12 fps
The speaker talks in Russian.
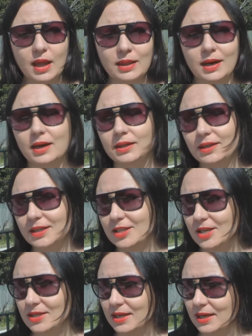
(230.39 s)
Так, это
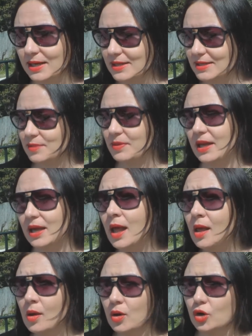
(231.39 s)
касательно земли.
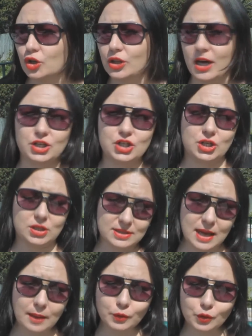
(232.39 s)
Э, дальше.
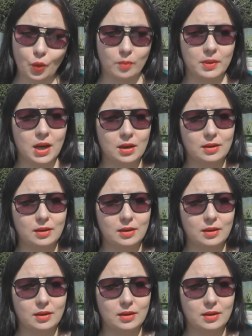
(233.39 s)
Сам дом.